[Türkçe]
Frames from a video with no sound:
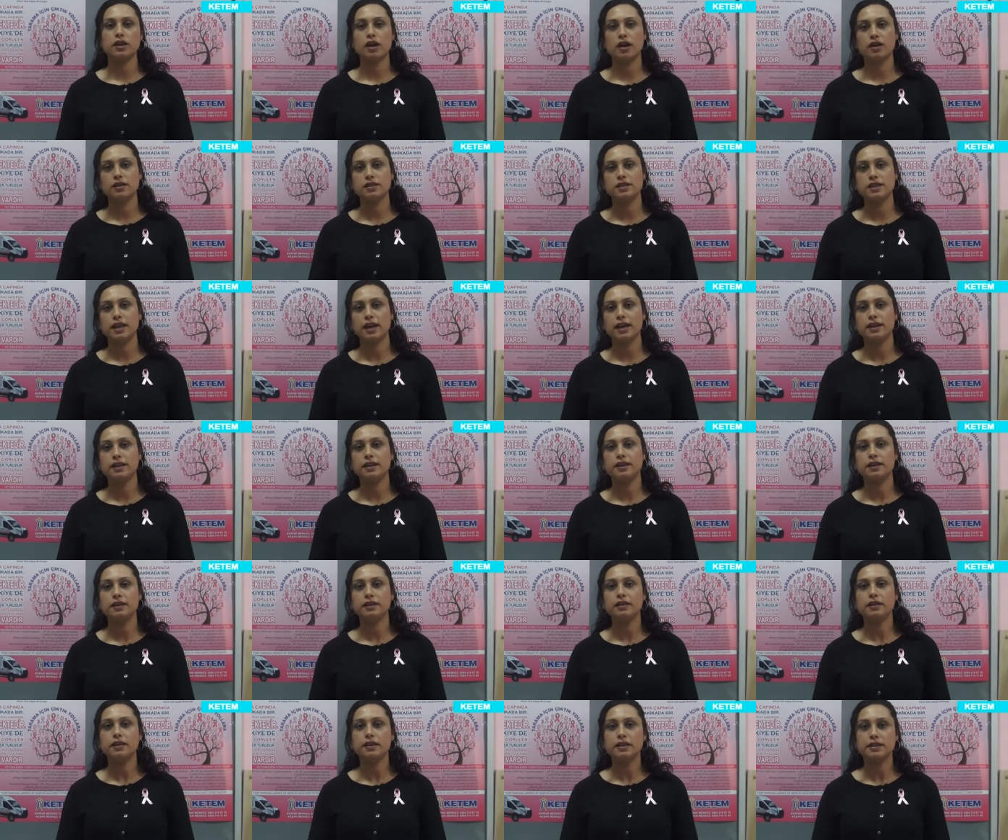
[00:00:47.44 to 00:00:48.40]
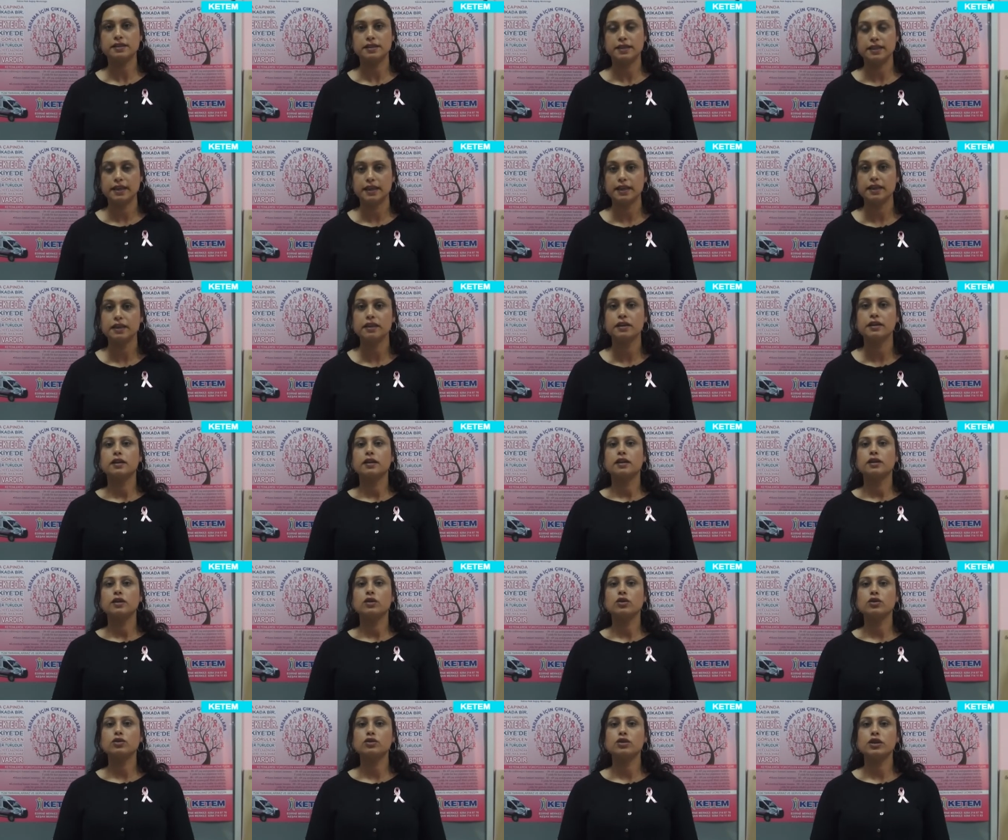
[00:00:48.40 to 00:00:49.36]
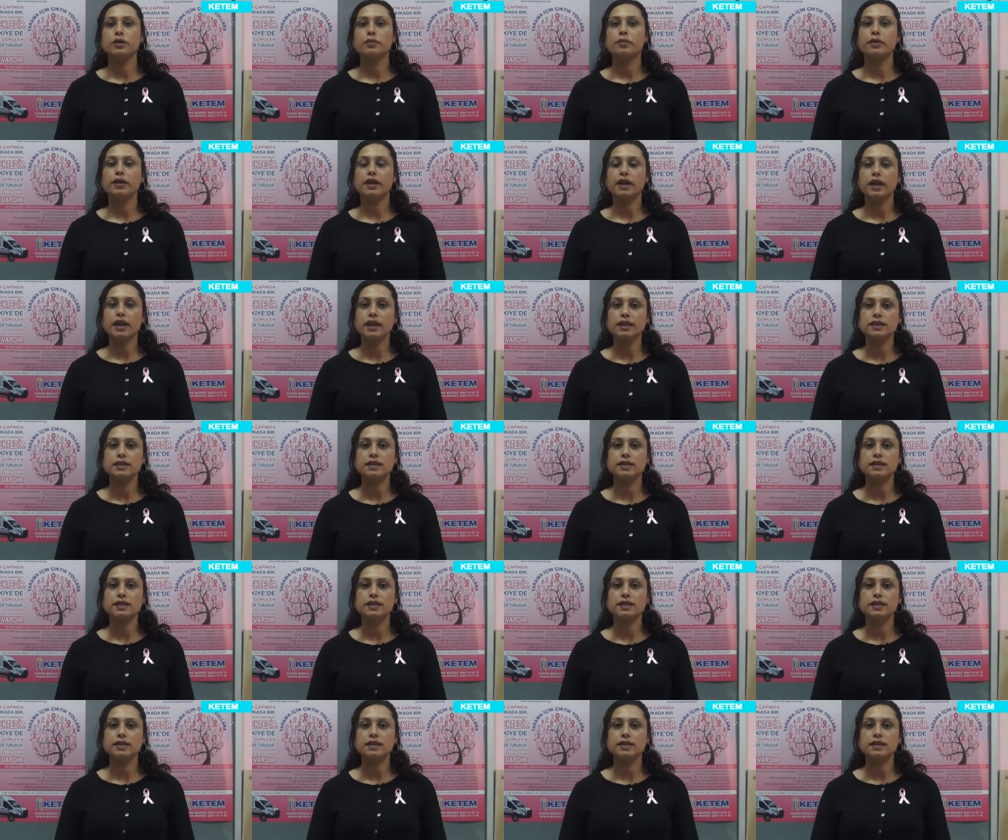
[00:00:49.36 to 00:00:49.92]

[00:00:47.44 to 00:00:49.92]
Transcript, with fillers: kanserlerinde ise lösemi en